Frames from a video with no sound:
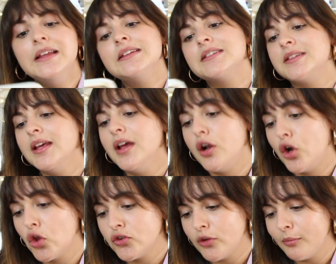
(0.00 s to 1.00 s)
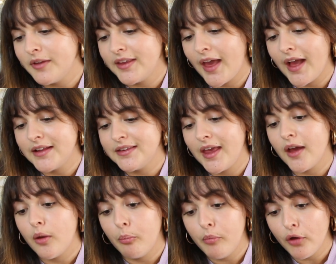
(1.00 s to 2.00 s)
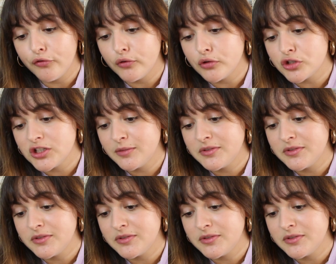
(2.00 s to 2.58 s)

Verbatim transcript: c'est l'ensemble des caractères morphologiques,